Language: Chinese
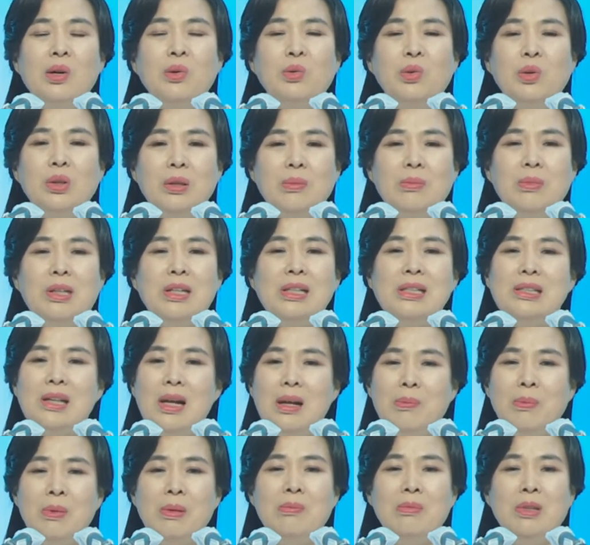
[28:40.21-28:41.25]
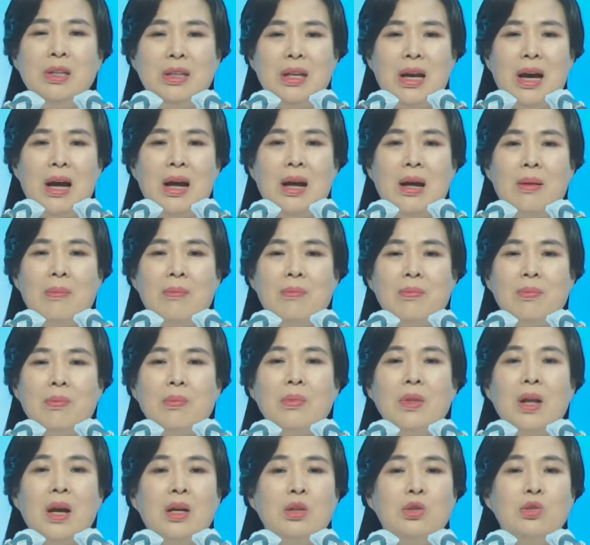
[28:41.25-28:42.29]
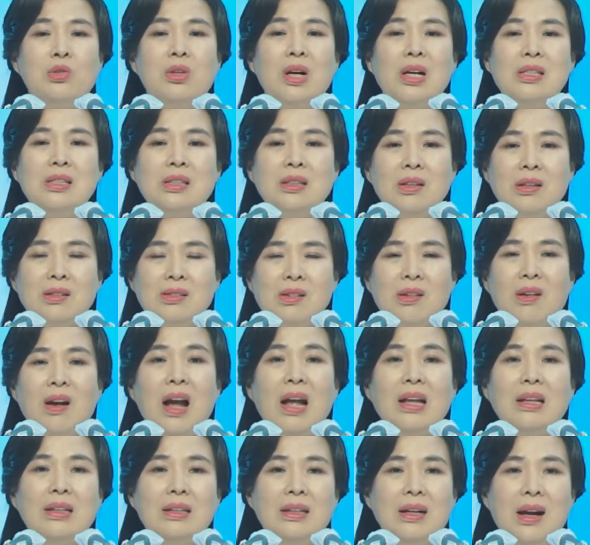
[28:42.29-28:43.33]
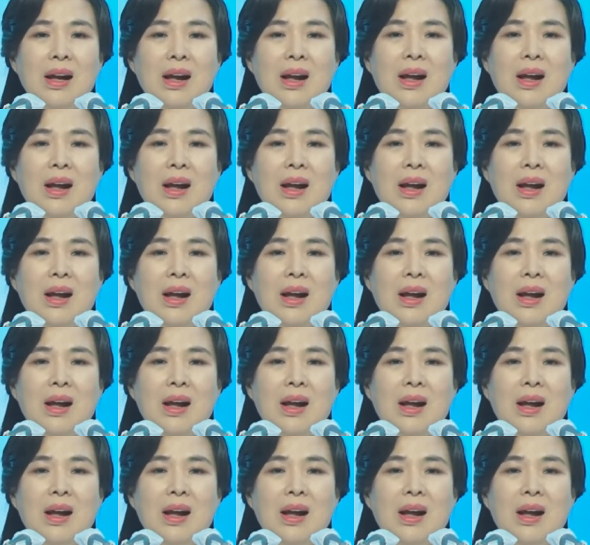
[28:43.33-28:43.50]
宣教会会员有没有人信心软弱。